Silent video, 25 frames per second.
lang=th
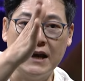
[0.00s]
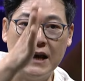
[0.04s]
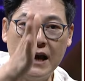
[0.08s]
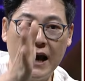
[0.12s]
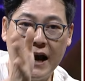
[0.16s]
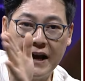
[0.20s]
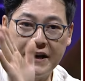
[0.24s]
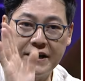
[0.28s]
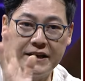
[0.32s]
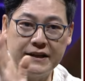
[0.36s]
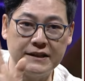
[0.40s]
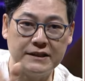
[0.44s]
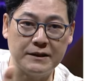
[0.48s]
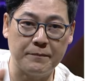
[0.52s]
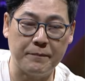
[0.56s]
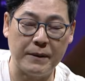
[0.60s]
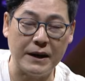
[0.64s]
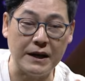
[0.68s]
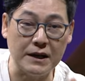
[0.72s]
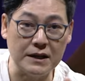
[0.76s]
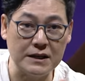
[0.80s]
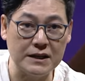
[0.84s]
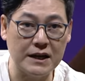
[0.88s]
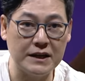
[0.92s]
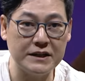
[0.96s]
อันนี้จะเป็น
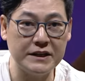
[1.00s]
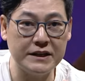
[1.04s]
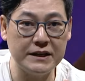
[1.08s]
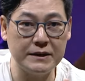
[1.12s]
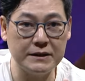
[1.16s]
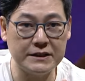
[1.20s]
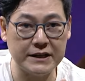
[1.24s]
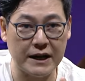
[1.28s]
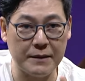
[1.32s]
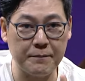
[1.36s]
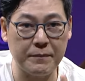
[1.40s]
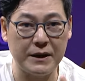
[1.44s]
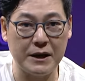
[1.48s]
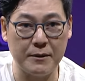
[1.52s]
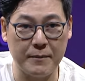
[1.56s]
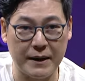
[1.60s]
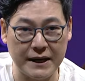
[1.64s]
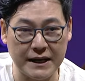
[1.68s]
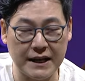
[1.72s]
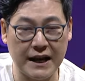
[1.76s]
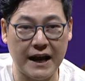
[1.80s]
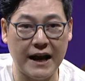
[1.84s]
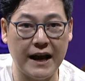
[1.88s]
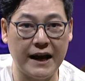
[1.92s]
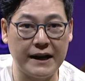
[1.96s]
เรือที่ใช้ปฏิบัติ
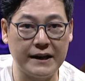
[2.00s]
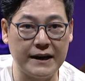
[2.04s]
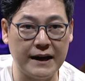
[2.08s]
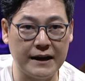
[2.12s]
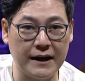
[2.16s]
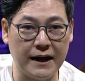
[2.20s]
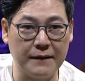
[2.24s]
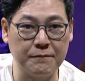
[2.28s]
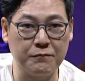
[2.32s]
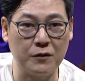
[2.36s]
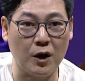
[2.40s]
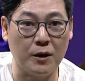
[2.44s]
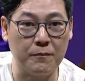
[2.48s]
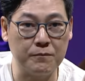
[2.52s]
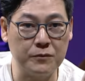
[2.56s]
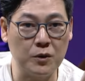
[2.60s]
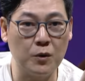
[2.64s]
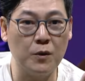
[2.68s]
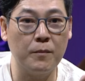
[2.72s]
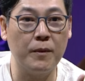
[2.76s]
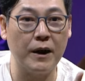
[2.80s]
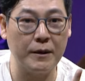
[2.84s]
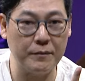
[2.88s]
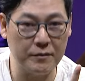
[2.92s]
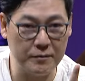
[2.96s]
การนะครับตอบโต้
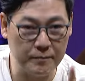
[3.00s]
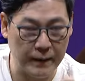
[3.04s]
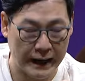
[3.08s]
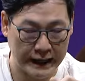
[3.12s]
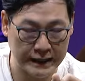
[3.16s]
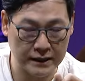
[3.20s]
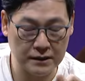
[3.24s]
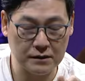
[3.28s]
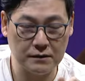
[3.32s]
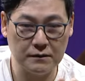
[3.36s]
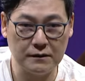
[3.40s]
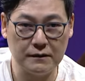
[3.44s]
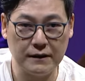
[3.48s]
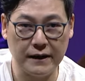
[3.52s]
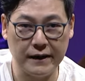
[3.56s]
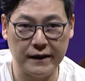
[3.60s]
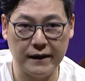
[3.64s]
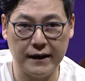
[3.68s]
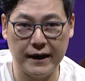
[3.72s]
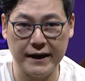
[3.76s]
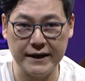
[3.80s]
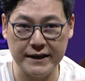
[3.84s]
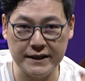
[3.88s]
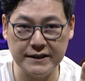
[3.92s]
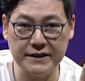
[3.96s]
ภัยพิบัติ
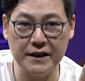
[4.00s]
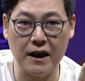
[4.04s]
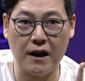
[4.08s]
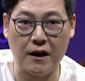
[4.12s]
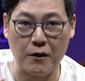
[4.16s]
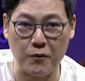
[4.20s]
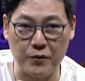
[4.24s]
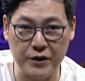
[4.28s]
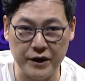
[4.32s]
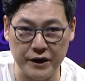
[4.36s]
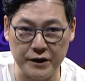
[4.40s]
อันนี้ที่เราเห็น